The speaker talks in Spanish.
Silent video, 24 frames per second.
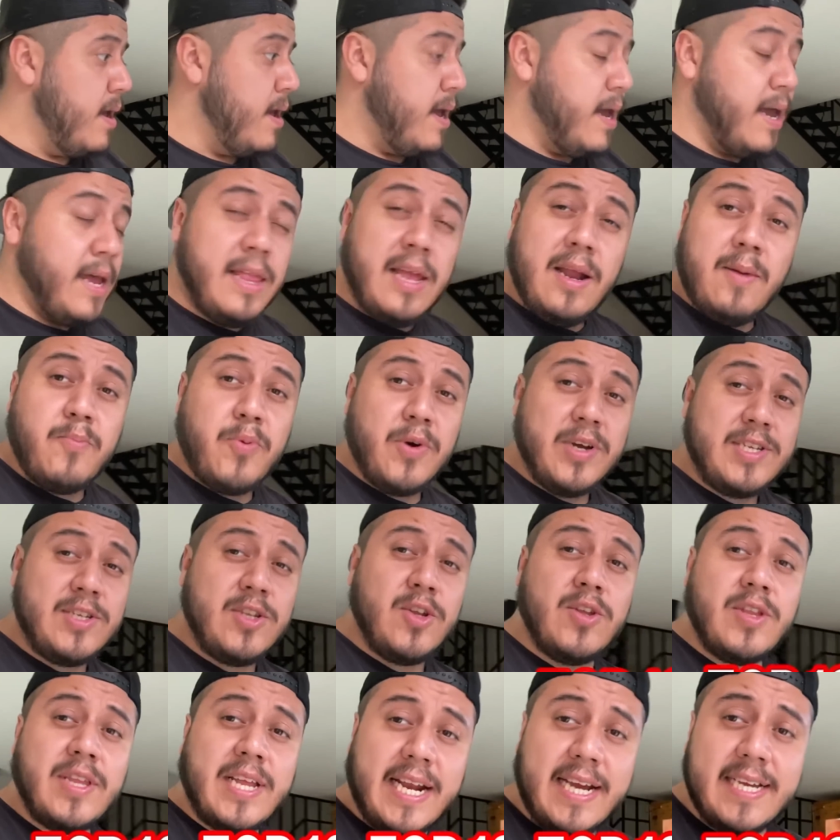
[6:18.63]
En el
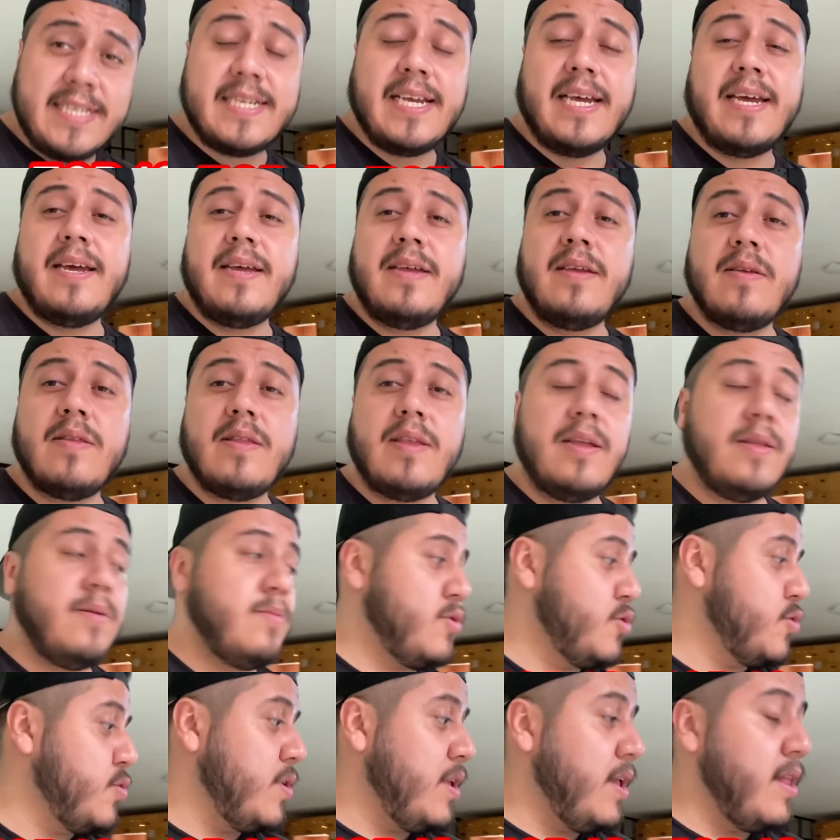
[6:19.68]
puesto 13
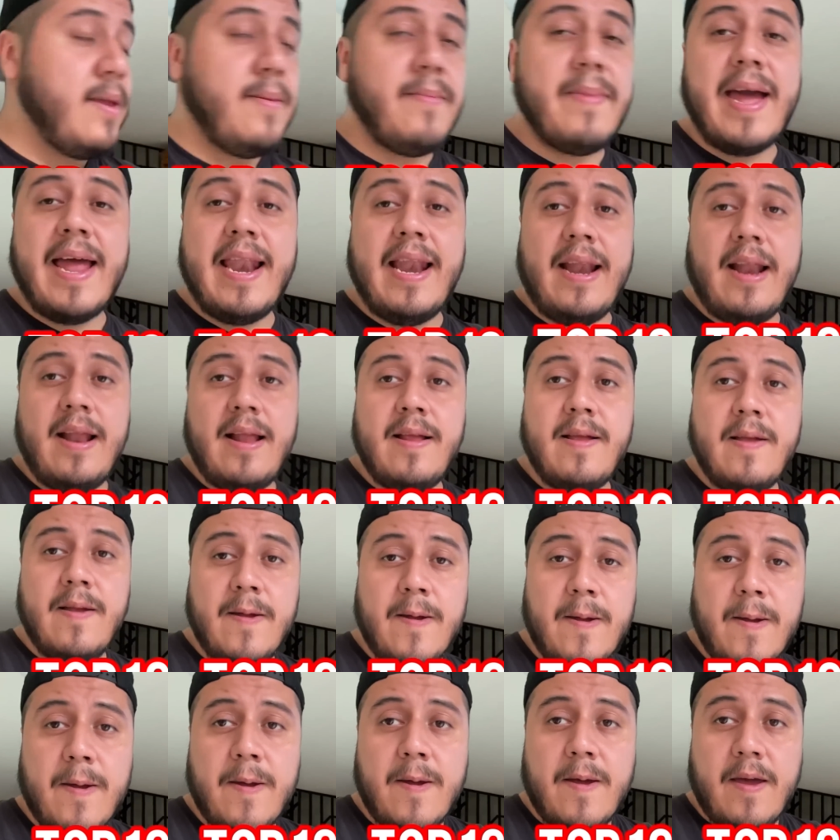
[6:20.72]
tenemos un animal
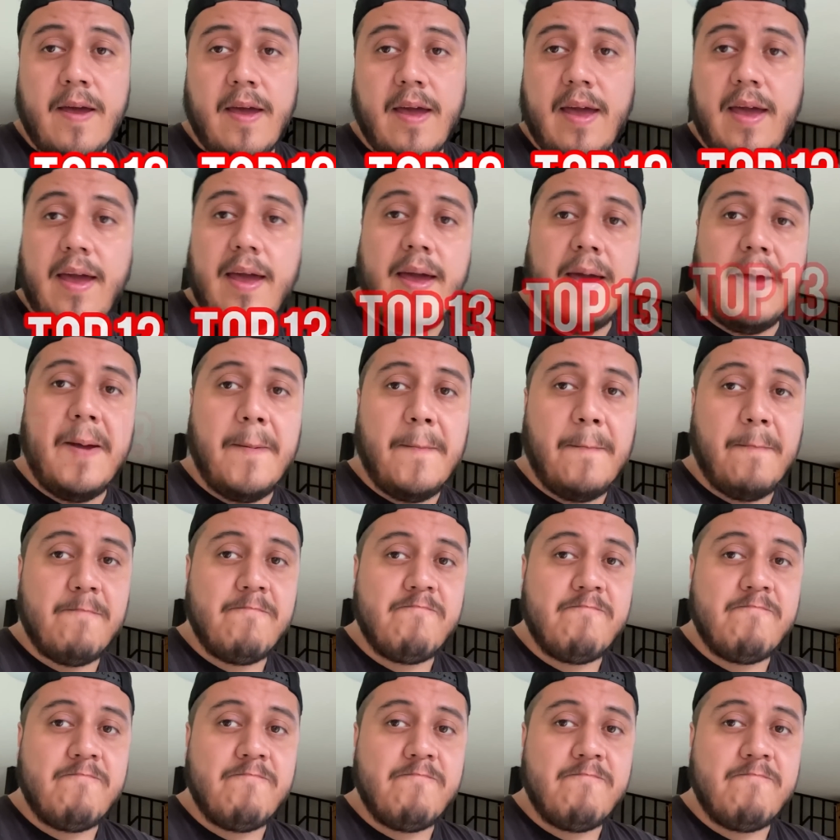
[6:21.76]
eh,